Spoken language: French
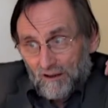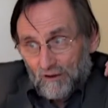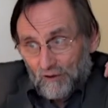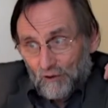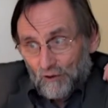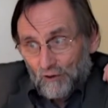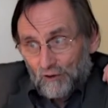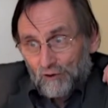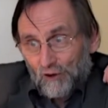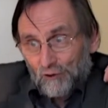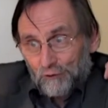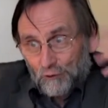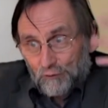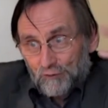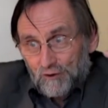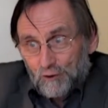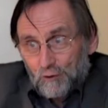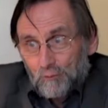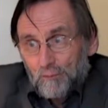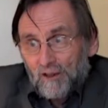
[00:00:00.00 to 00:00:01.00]
Euh, quand on
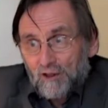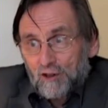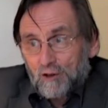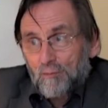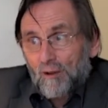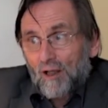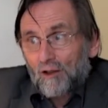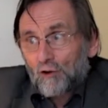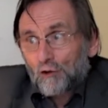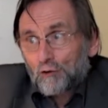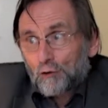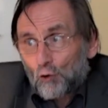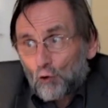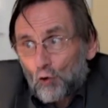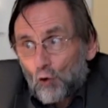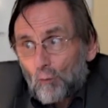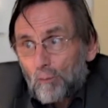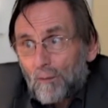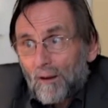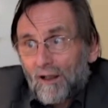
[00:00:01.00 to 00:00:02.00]
fait du benchmark, quand on
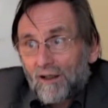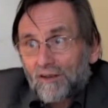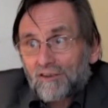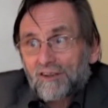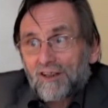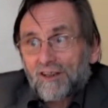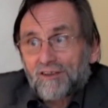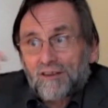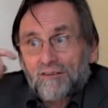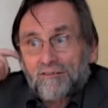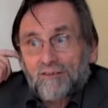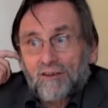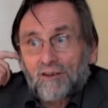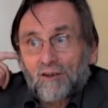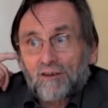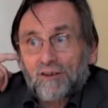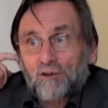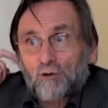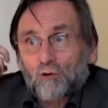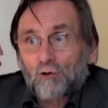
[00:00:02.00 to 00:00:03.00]
compare ce qui a été fait dans
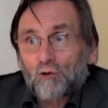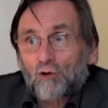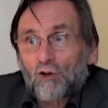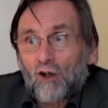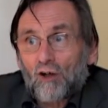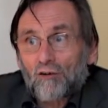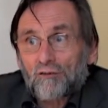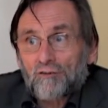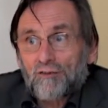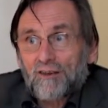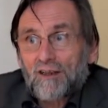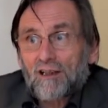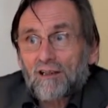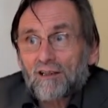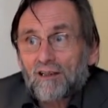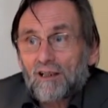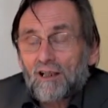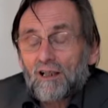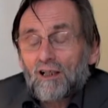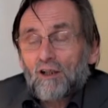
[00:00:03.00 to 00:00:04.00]
les autres grandes villes,
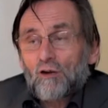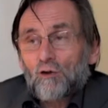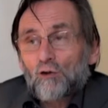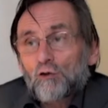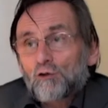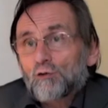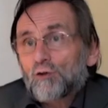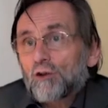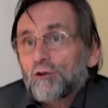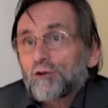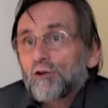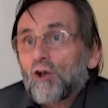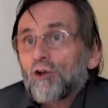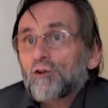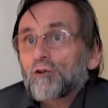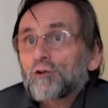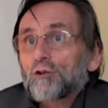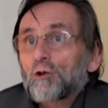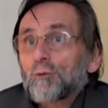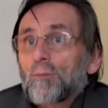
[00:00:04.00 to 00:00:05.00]
une voiture
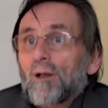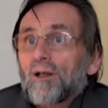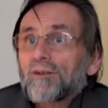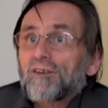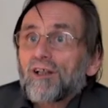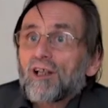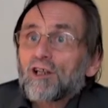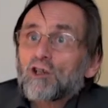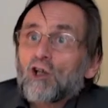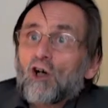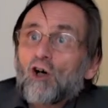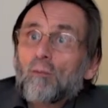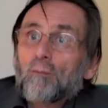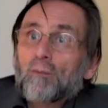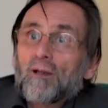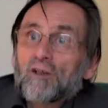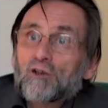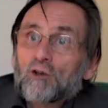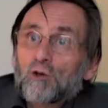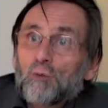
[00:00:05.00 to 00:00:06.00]
en autopartage en
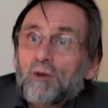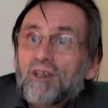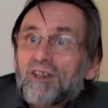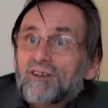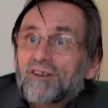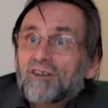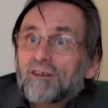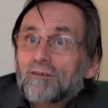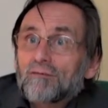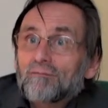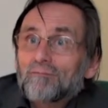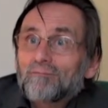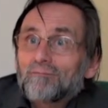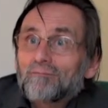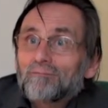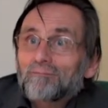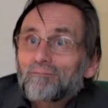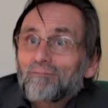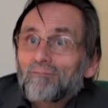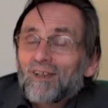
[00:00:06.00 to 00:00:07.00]
remplace 8.
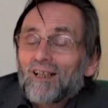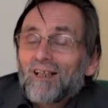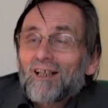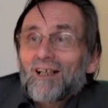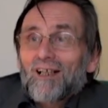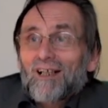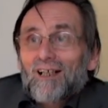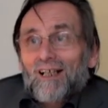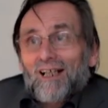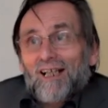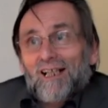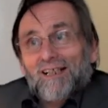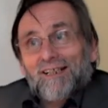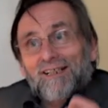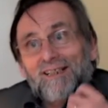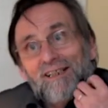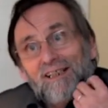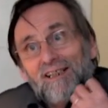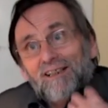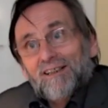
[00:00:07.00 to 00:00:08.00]
Et
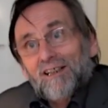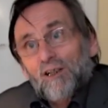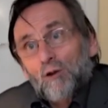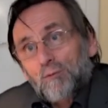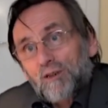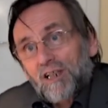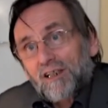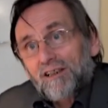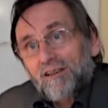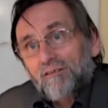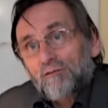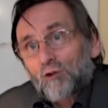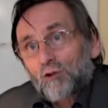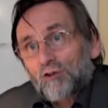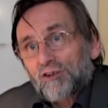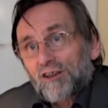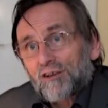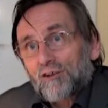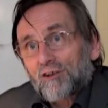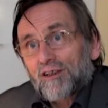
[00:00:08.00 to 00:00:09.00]
si, c'est l'objectif qu'on
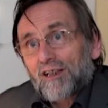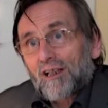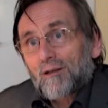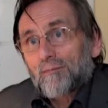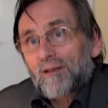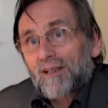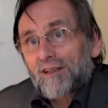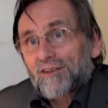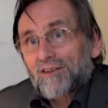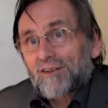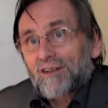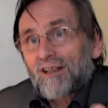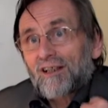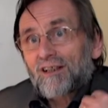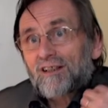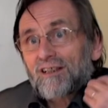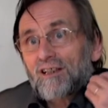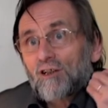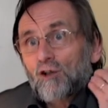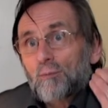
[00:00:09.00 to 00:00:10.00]
s'est donné à Metz,
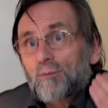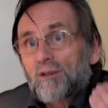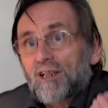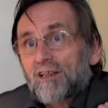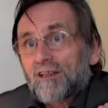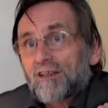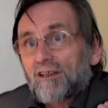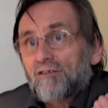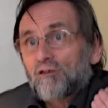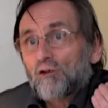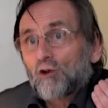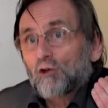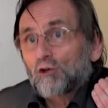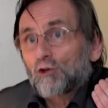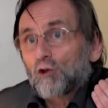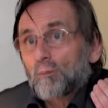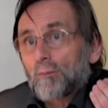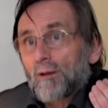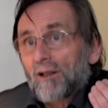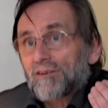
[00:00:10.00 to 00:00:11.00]
si l'objectif de
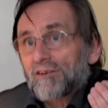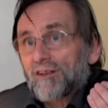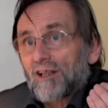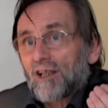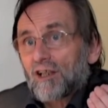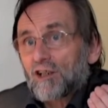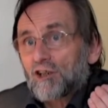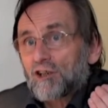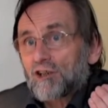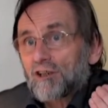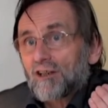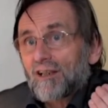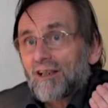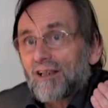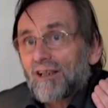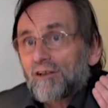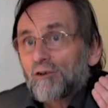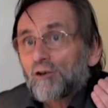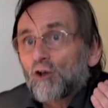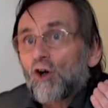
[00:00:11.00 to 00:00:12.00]
l'autopartage
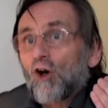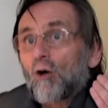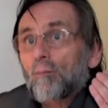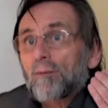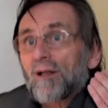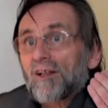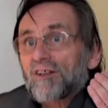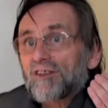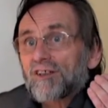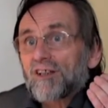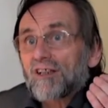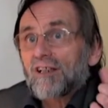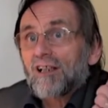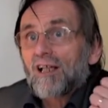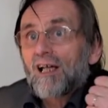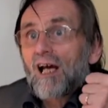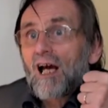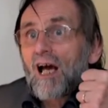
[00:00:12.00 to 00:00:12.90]
est de remplacer